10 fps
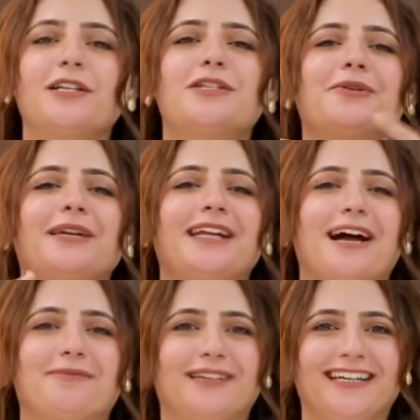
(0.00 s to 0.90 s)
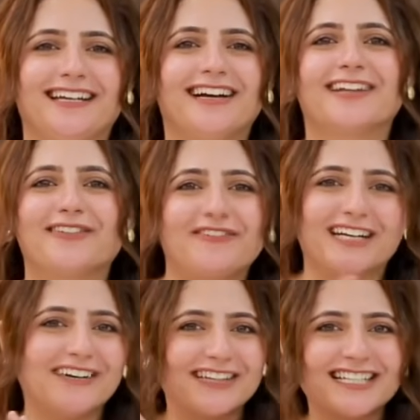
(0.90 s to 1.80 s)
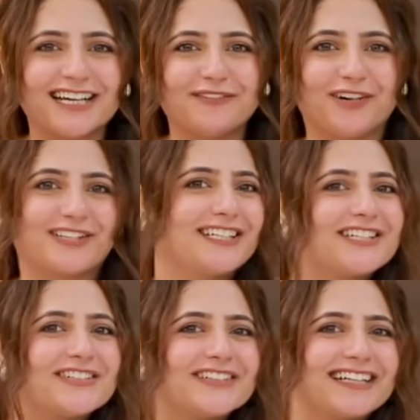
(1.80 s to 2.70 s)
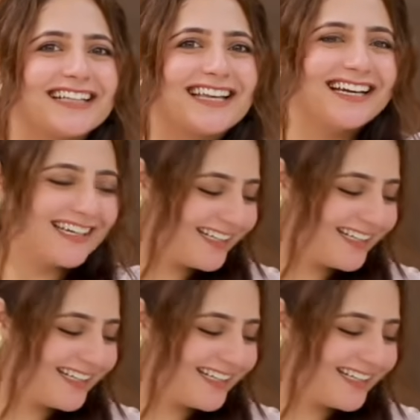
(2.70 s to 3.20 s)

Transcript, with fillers: ज्वेलरी आपकी तो फटाफट से अनबॉक्सिंग शुरू करते हैं